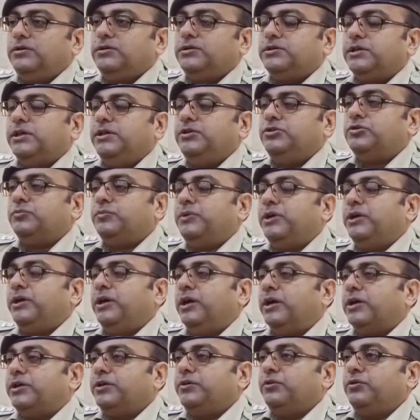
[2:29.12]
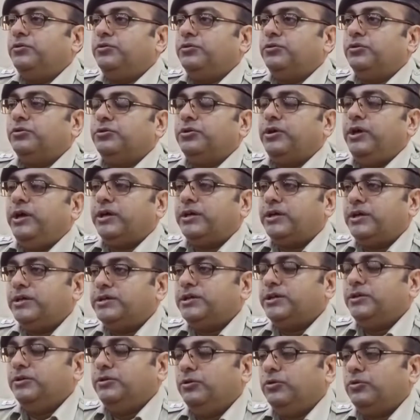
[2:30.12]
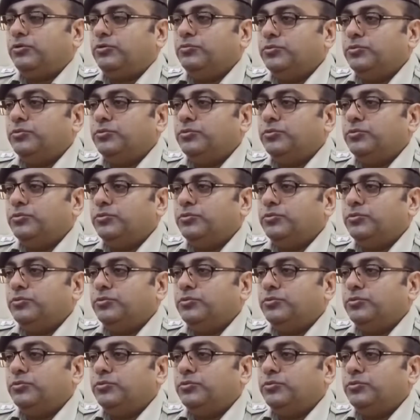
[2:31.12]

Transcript: সেই সময় ঘাটে অন্তত এক হাজার লোক